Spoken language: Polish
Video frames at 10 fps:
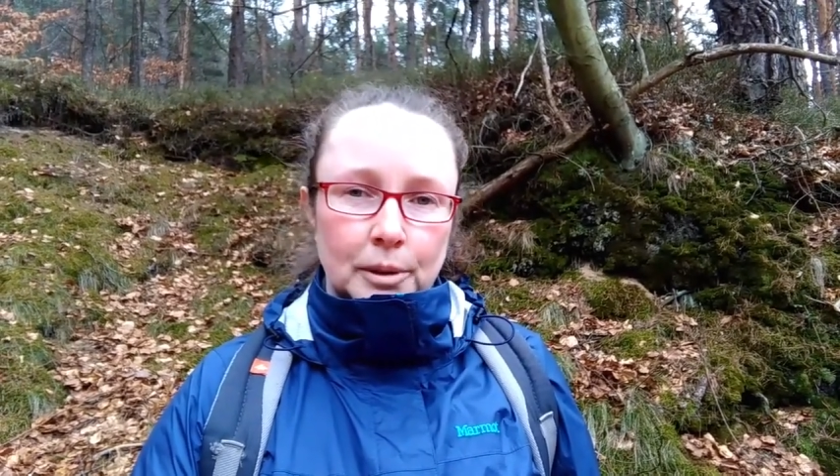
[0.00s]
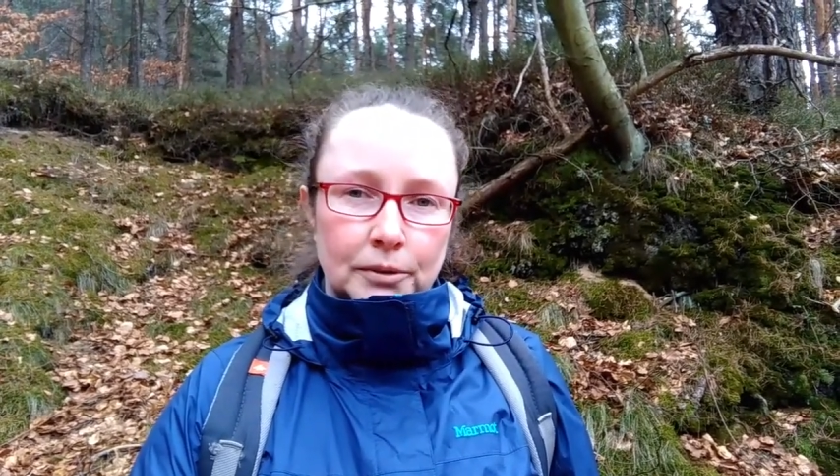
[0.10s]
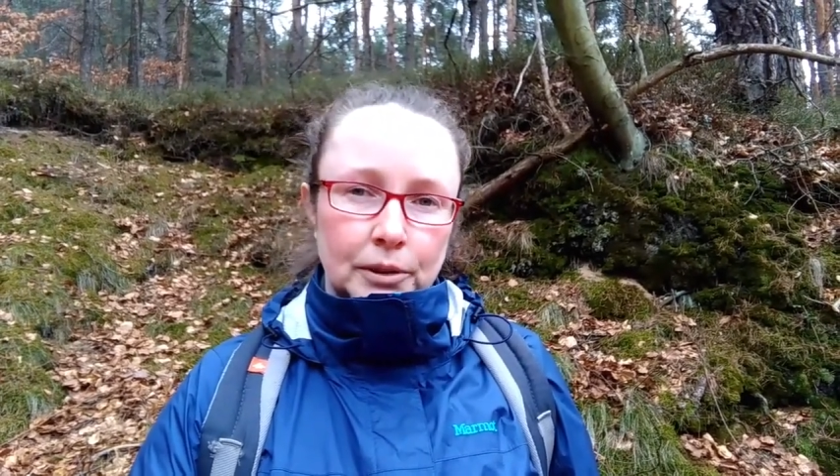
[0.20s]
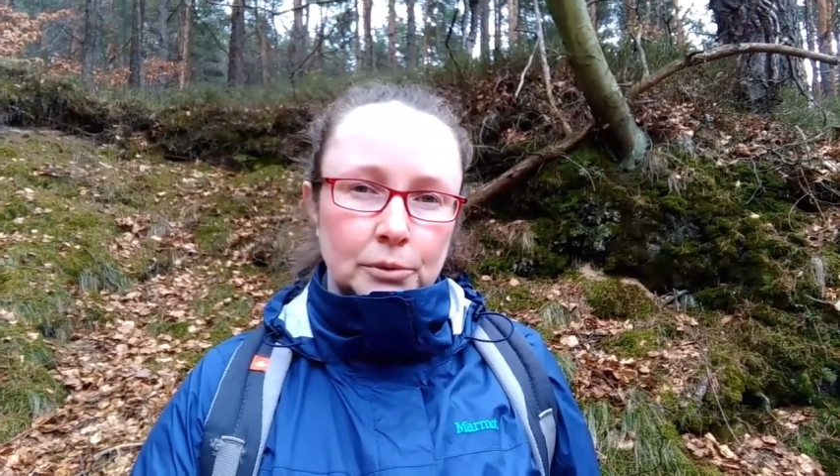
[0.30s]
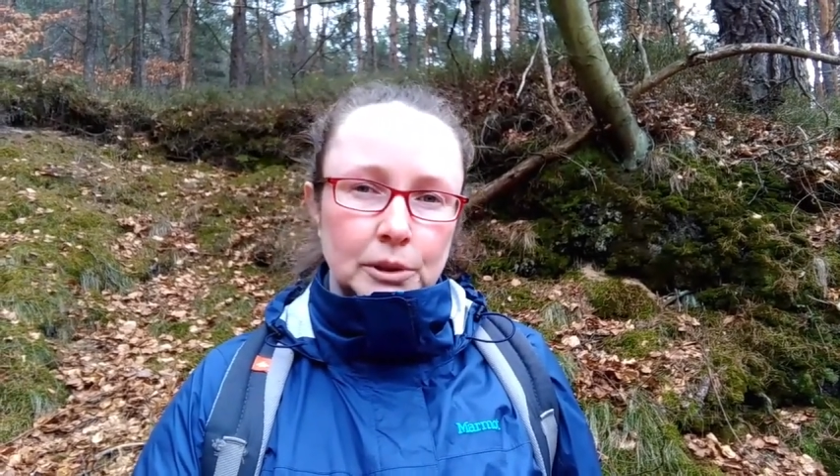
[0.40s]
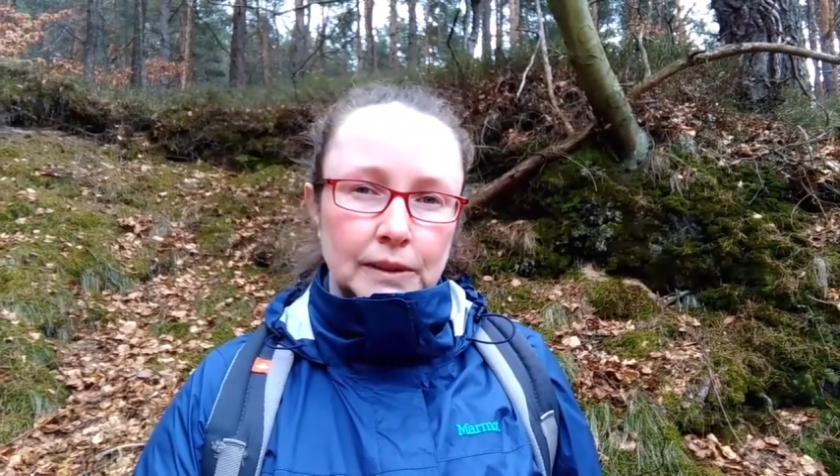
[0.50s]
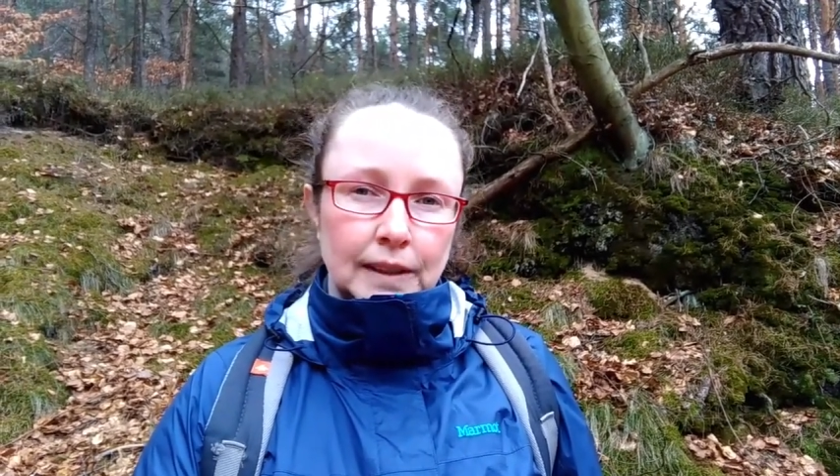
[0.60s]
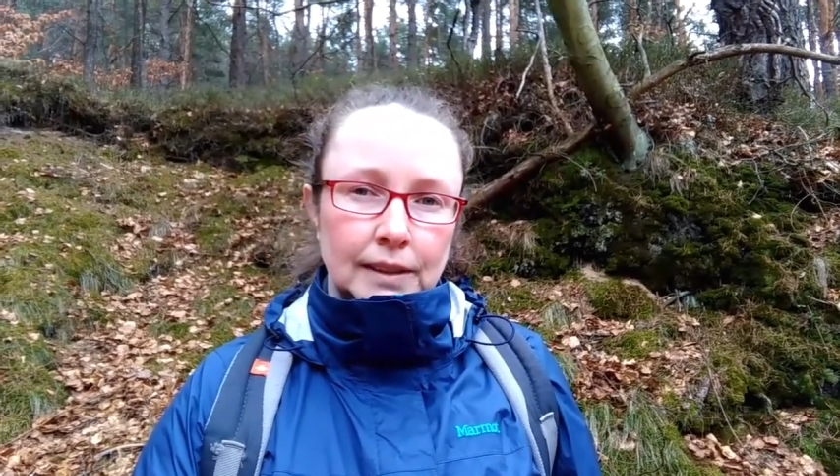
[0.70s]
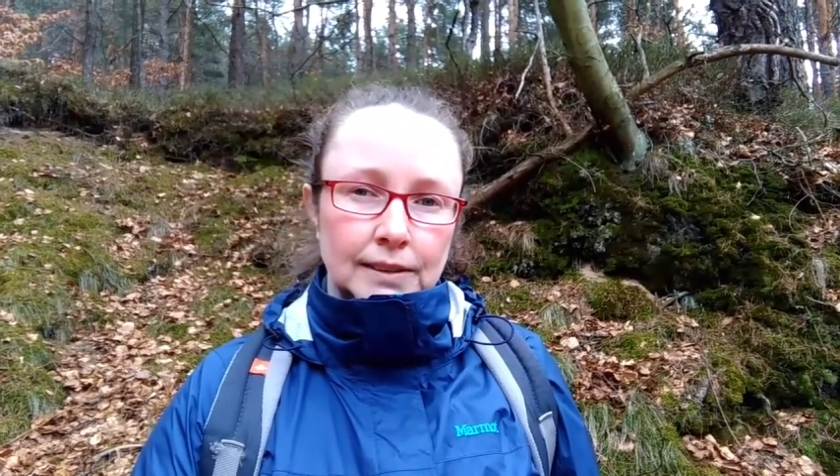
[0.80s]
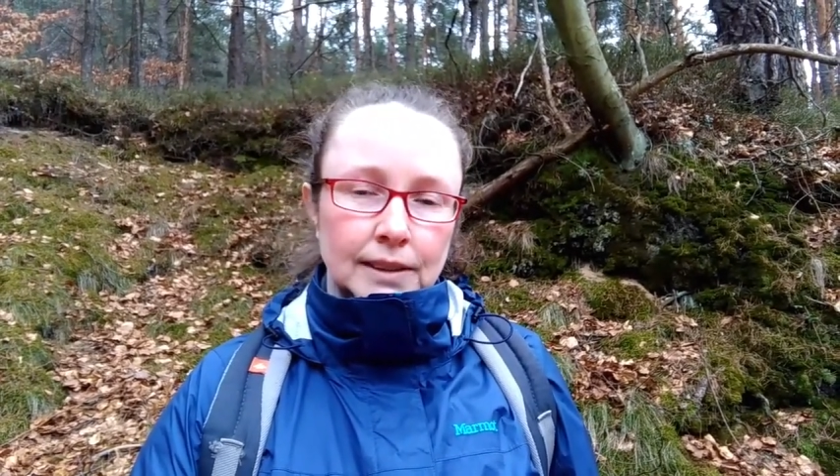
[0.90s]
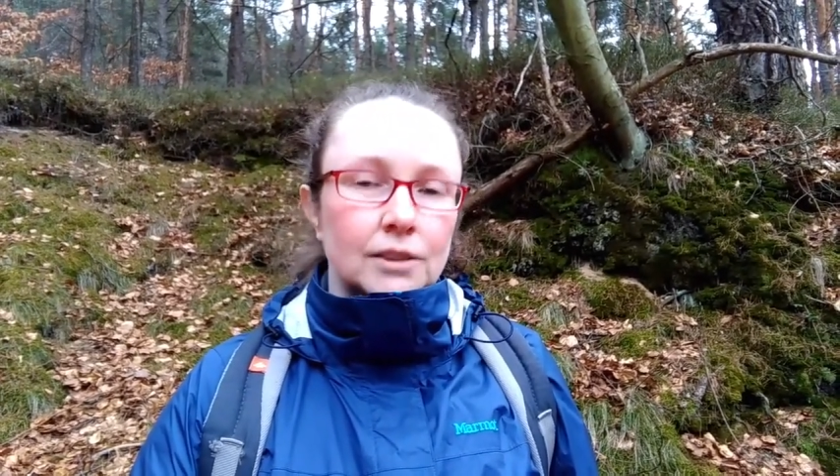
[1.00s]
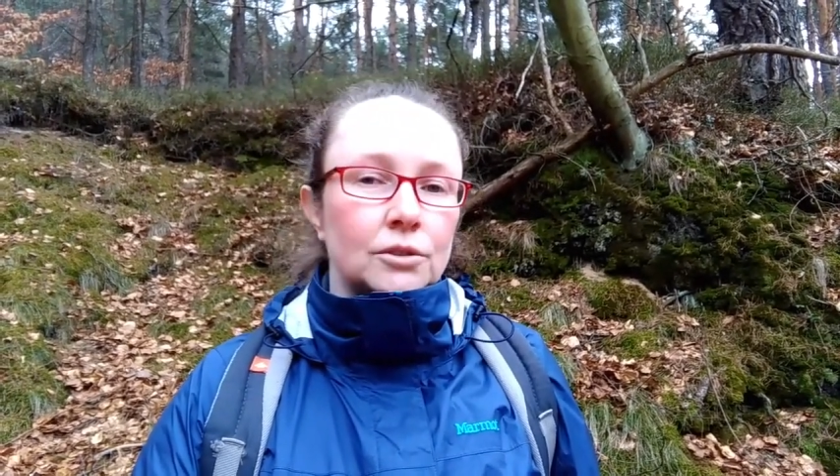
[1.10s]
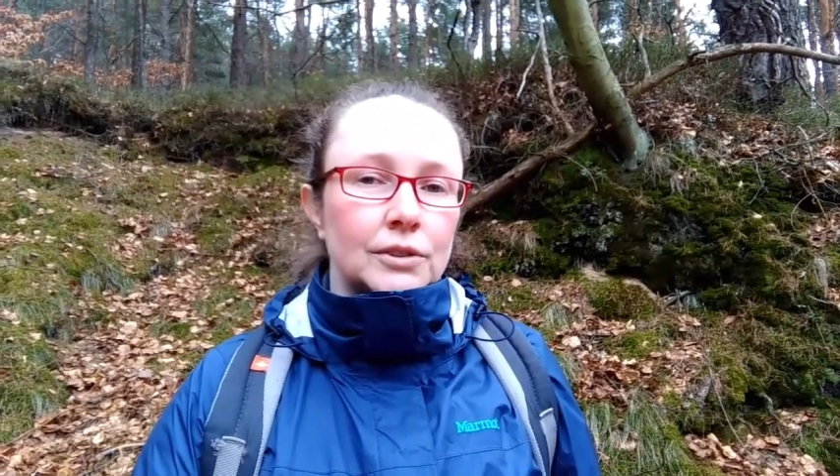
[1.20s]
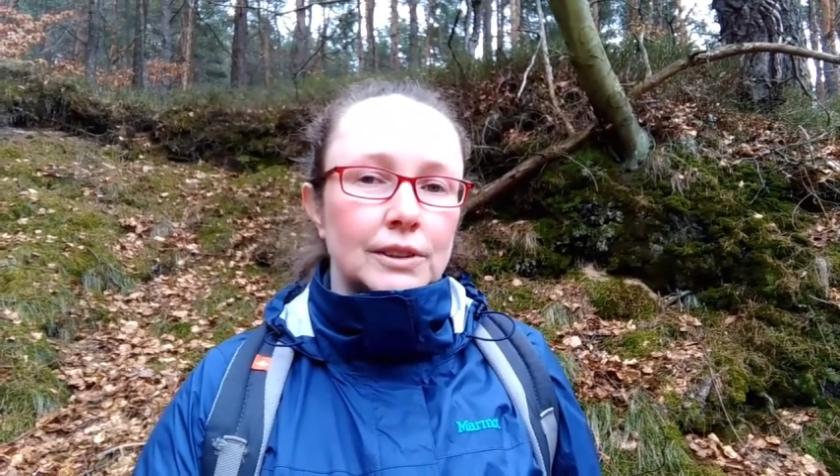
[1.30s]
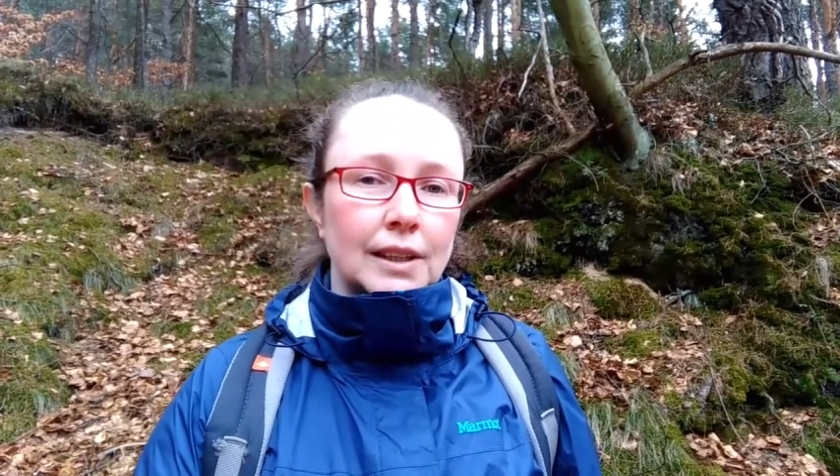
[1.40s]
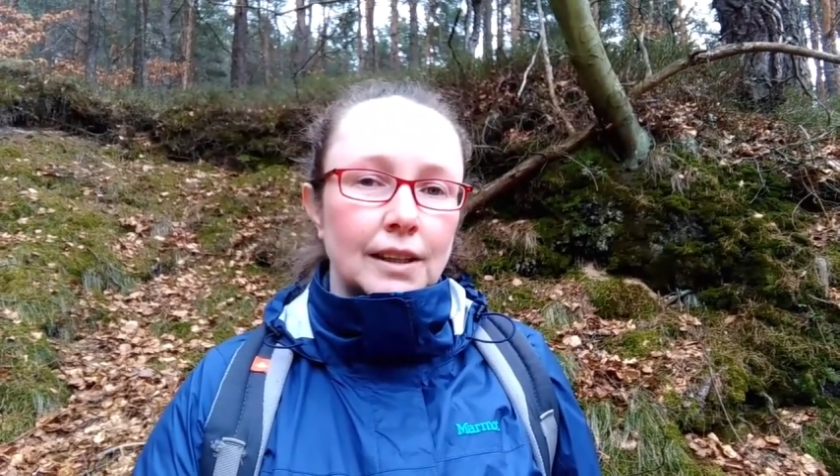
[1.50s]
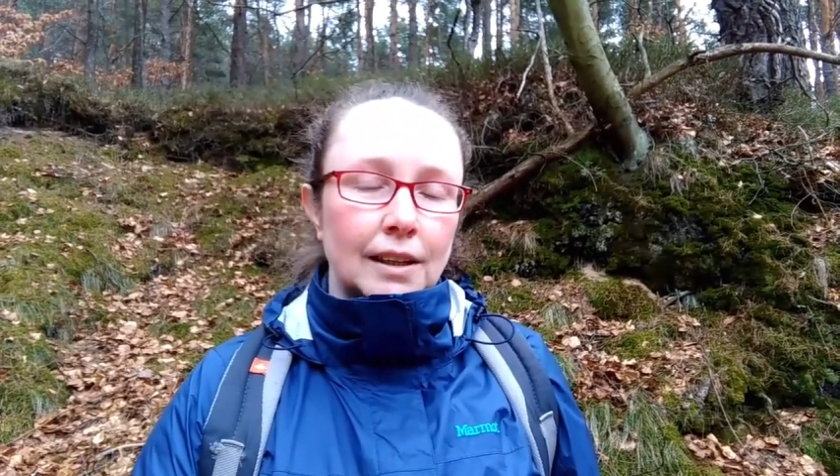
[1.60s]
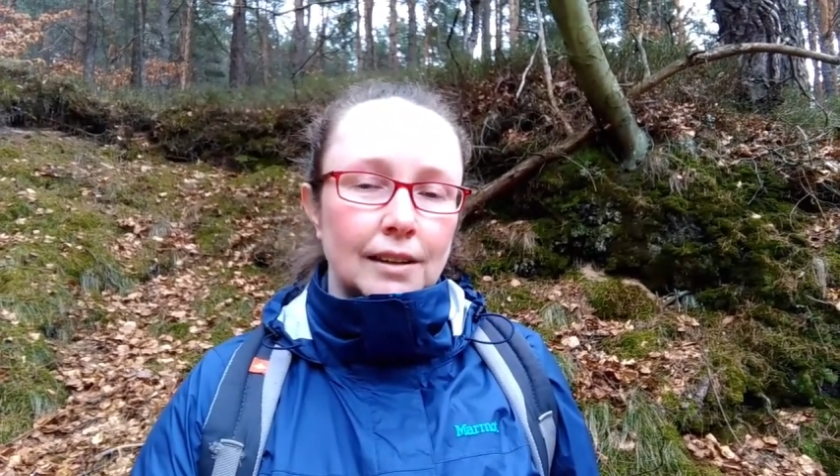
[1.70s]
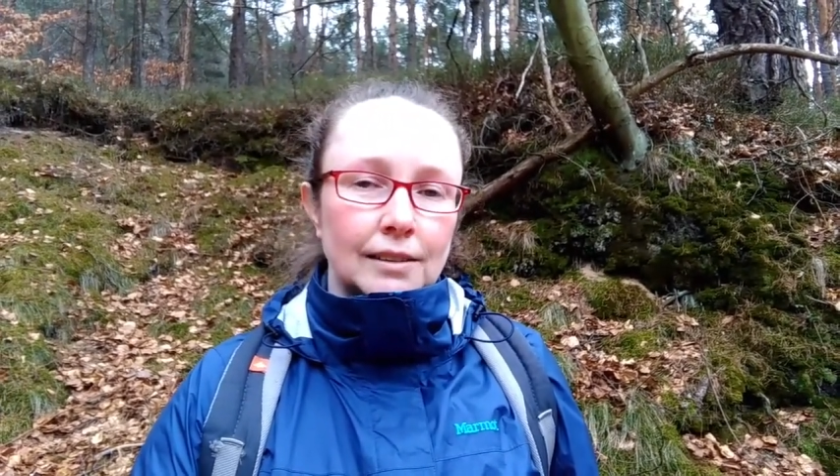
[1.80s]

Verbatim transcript: preferuje takie stanowiska e,